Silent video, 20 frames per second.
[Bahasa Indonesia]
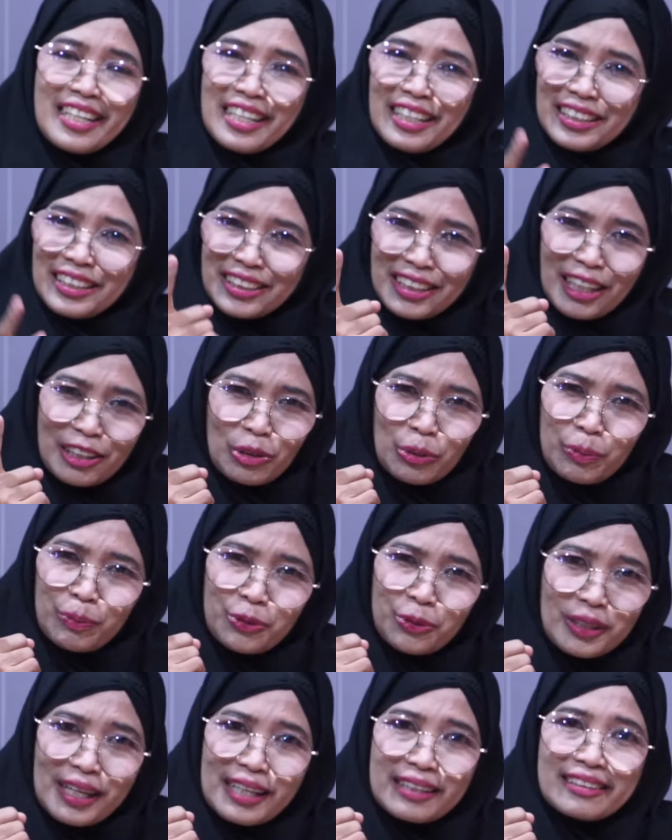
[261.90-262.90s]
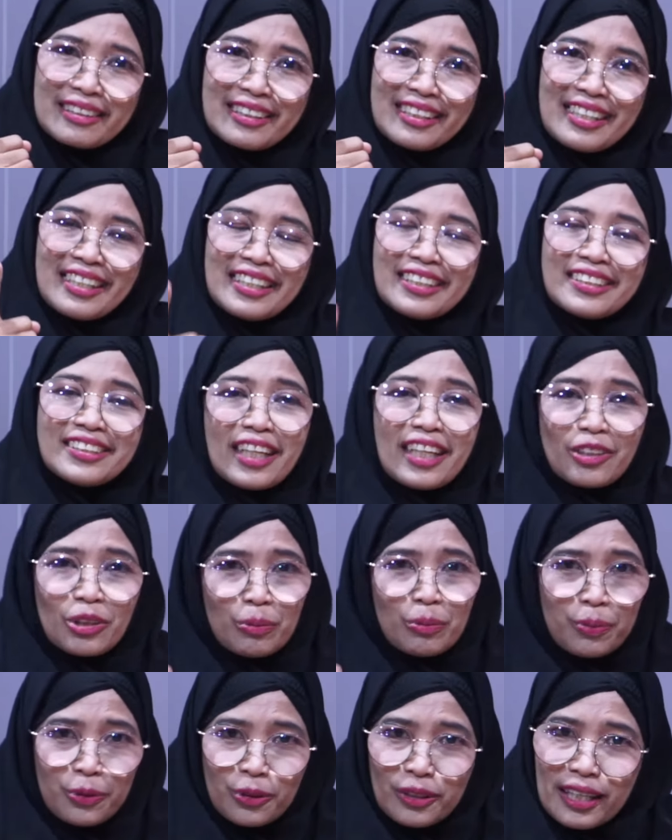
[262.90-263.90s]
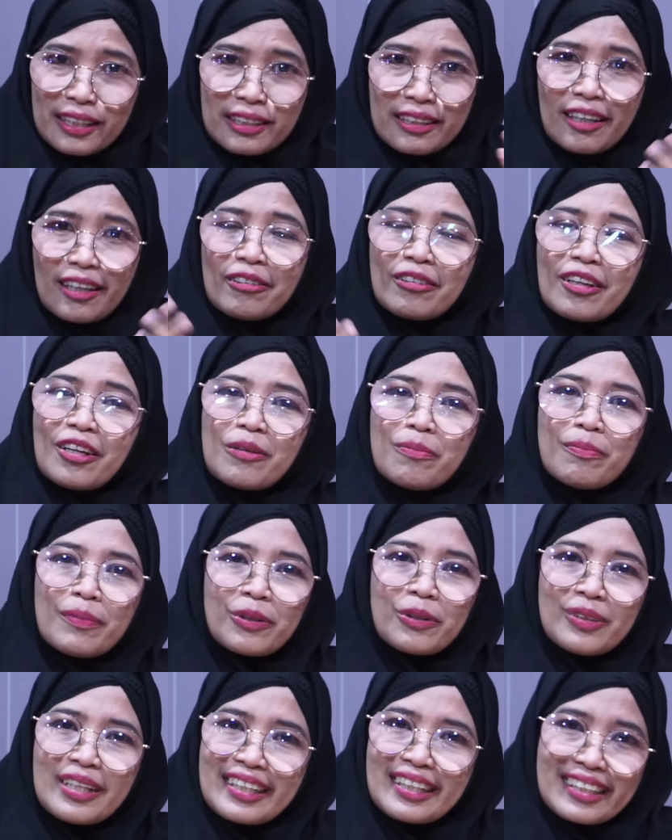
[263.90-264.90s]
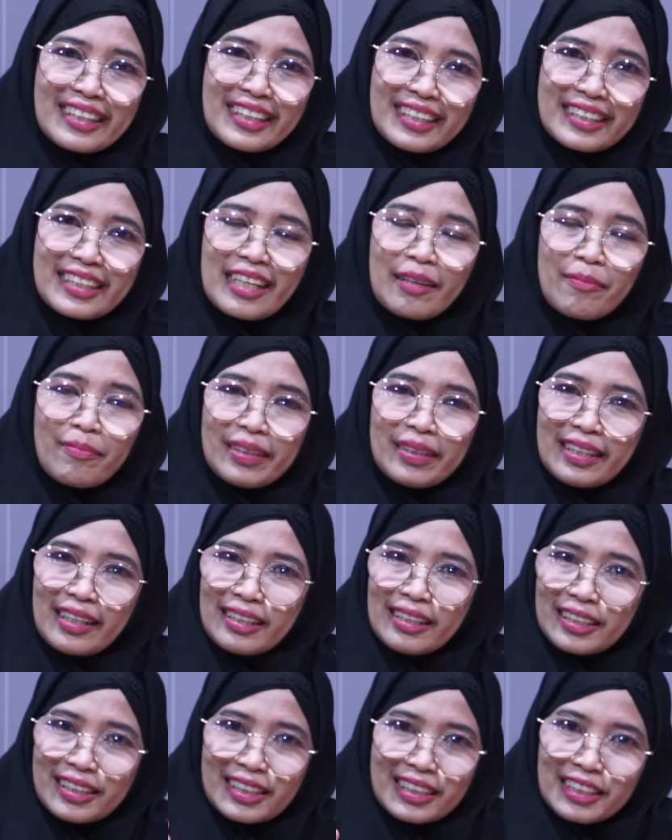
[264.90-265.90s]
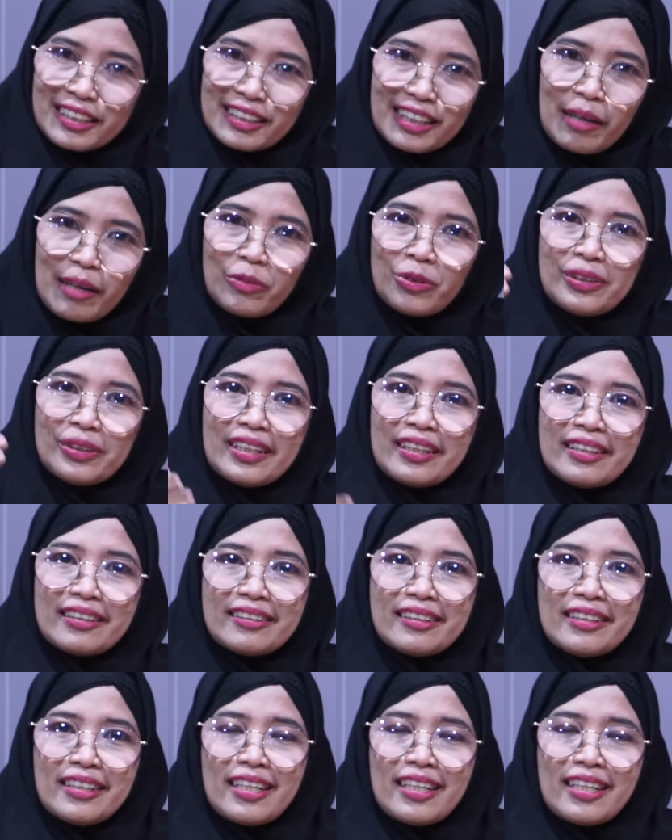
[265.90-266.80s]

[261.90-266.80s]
Satu bulan, satu bulan Allah mengundang kita menjadi tetamunya,